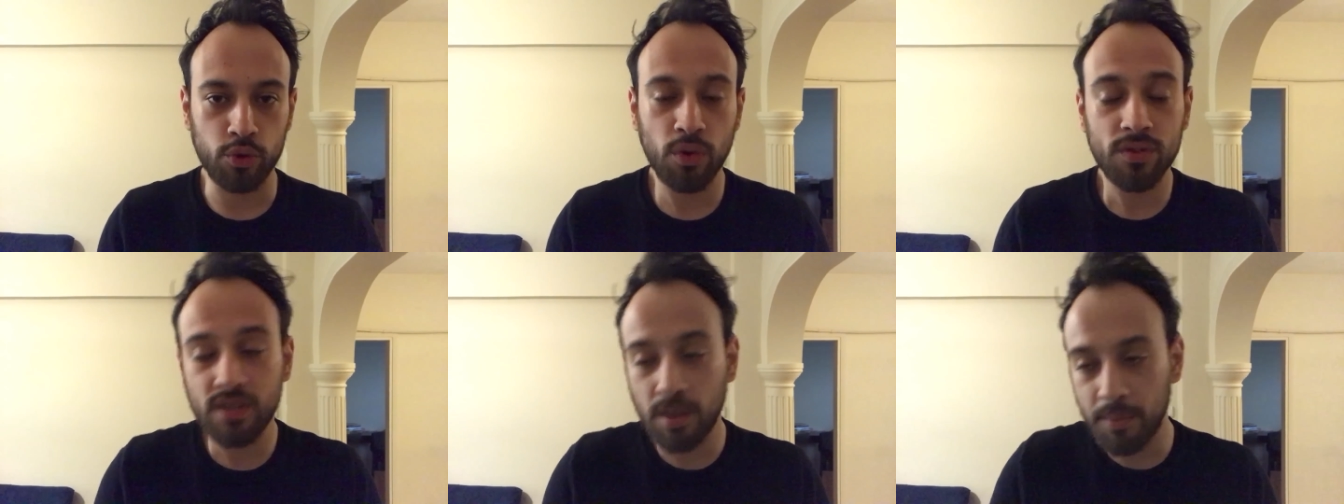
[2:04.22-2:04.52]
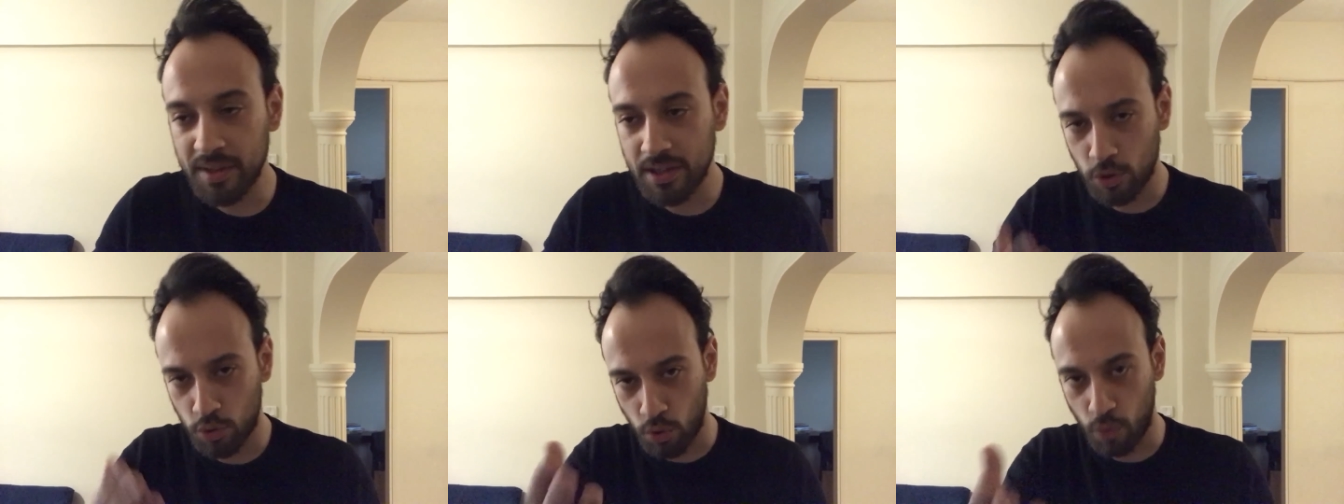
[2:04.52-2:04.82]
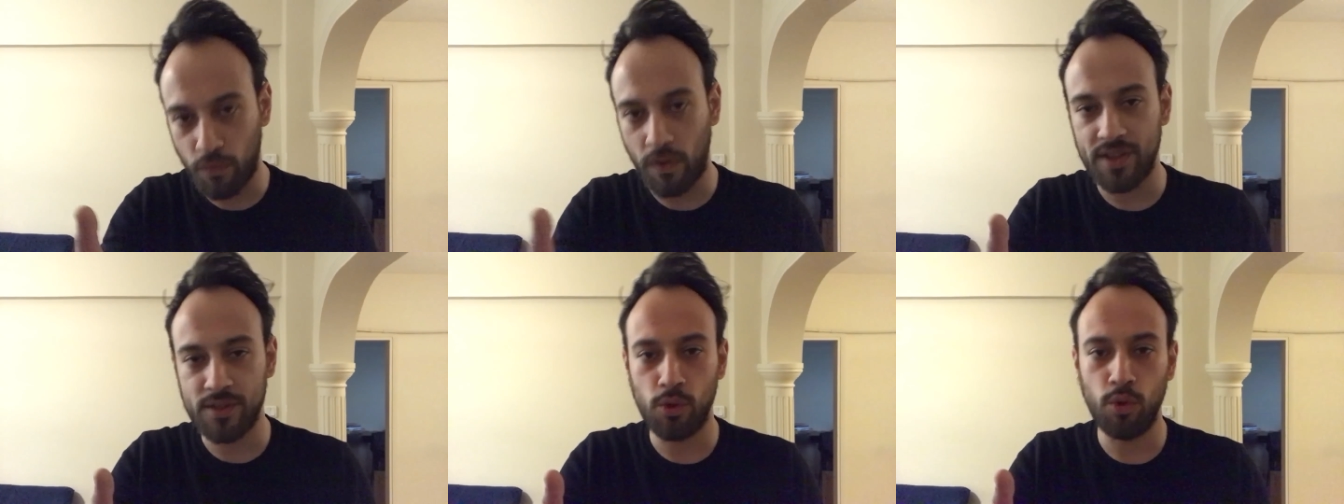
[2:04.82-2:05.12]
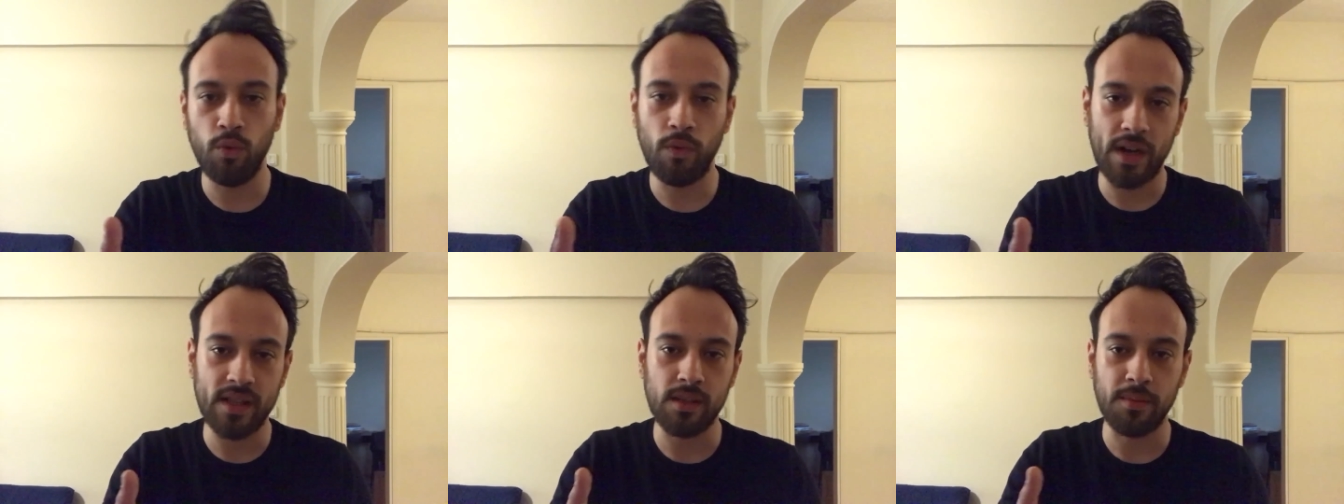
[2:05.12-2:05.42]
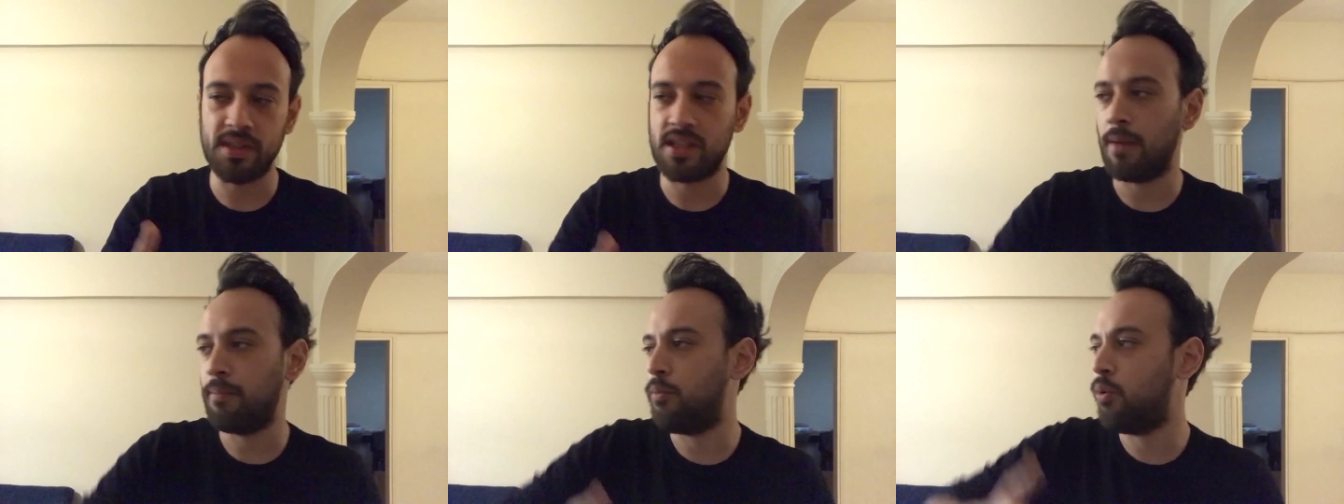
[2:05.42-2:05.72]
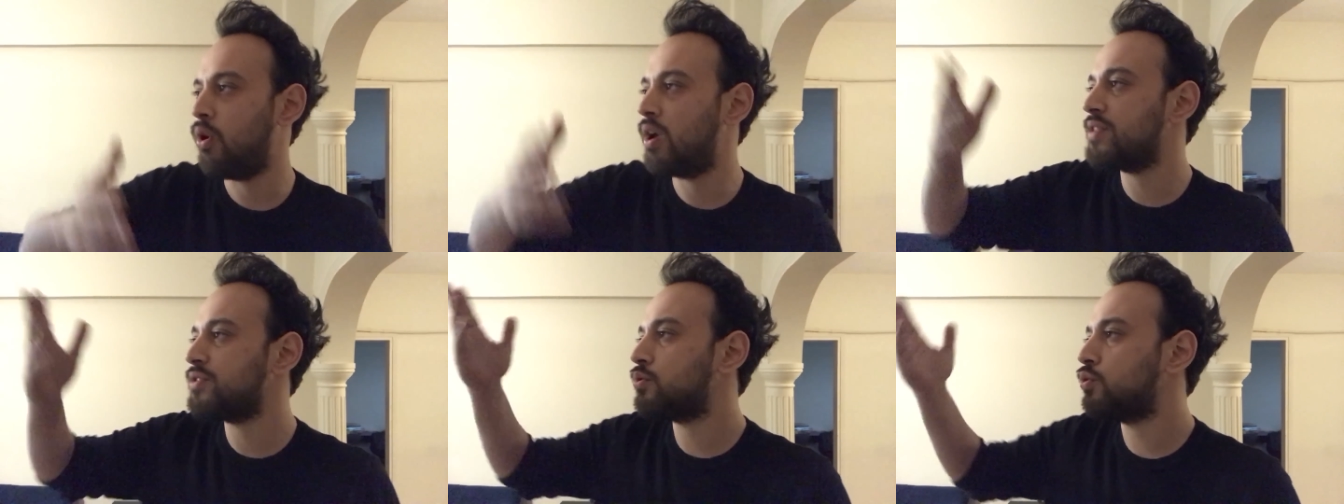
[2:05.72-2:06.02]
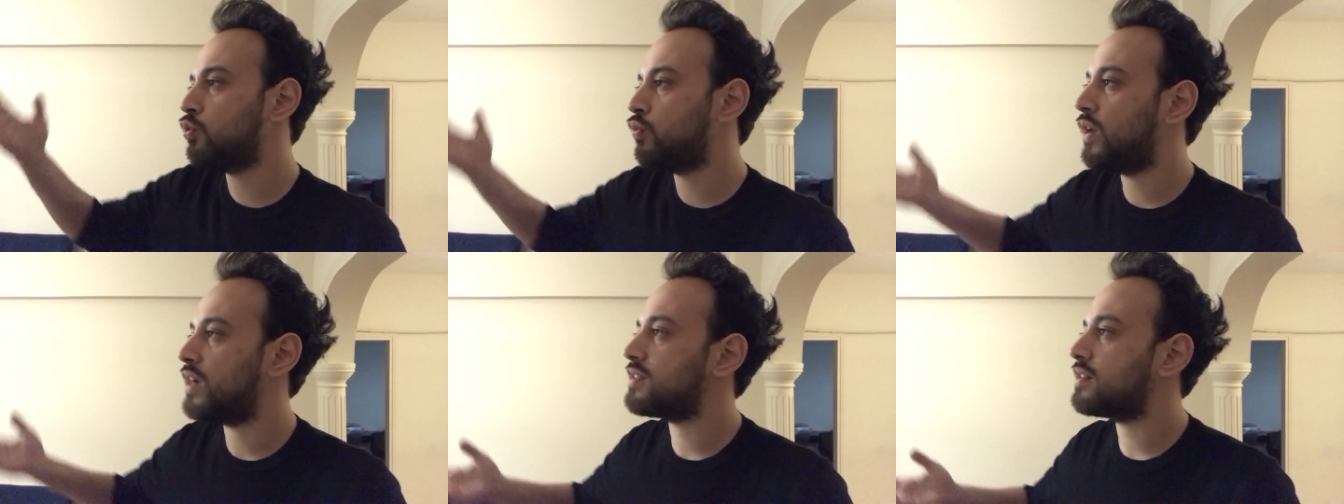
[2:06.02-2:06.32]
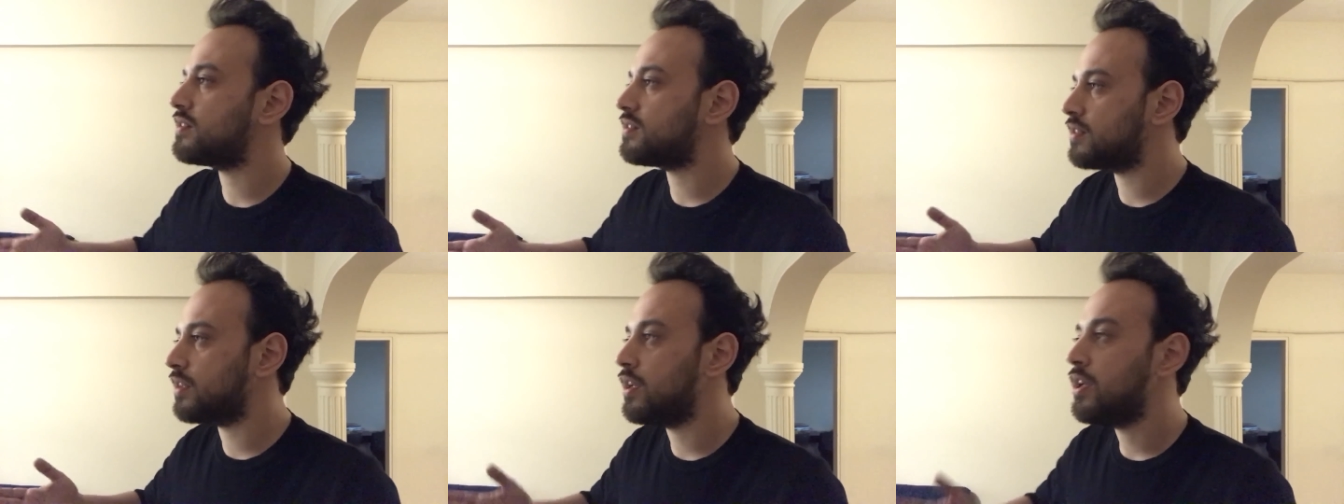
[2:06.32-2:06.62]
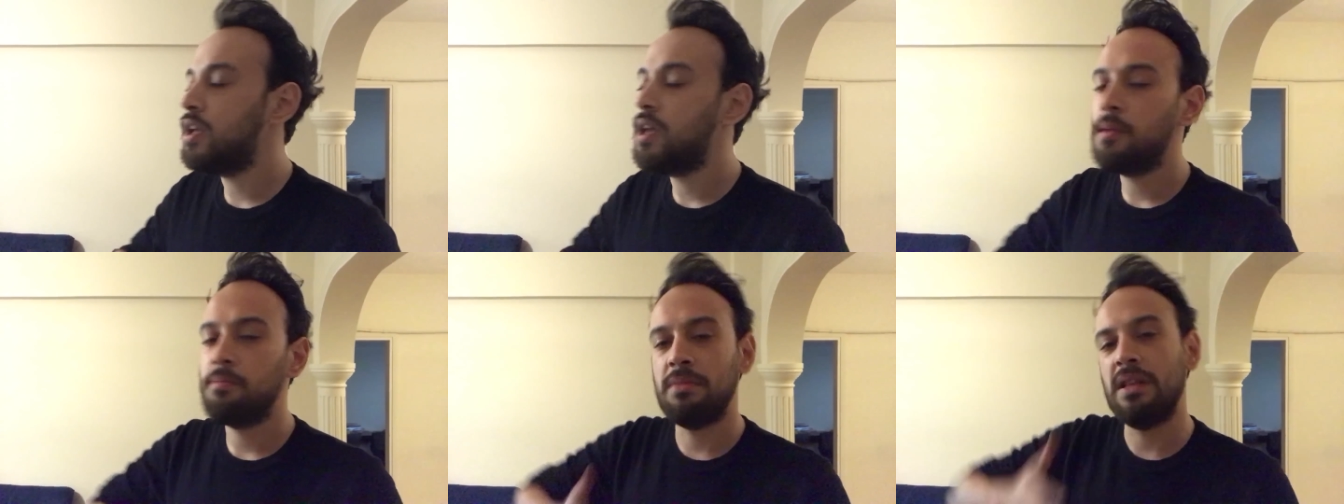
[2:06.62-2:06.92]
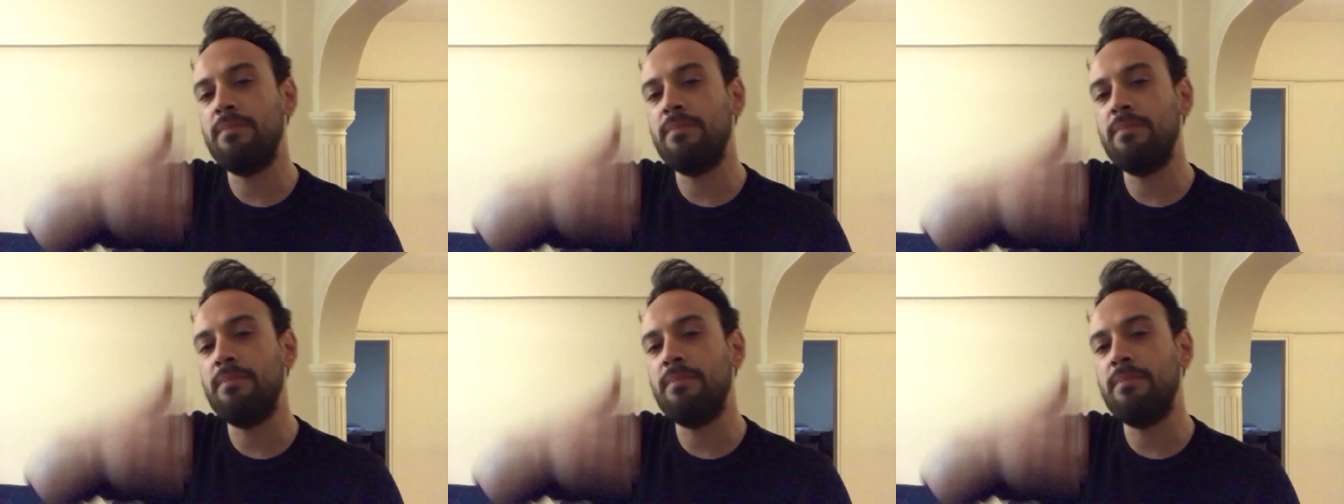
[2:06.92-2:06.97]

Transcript: başlıyor. Tabii ki çok fazla üniversite mesela Boğaziçi Üniversitesi,